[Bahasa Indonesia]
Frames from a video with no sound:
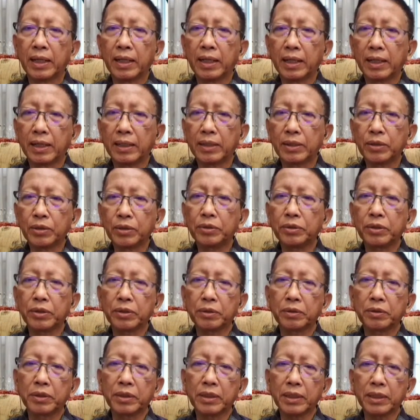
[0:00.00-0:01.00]
Eh,
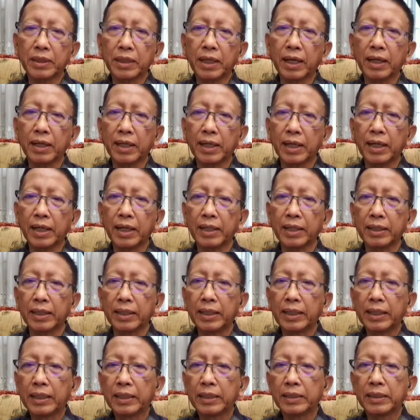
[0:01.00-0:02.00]
cucu, tetangga,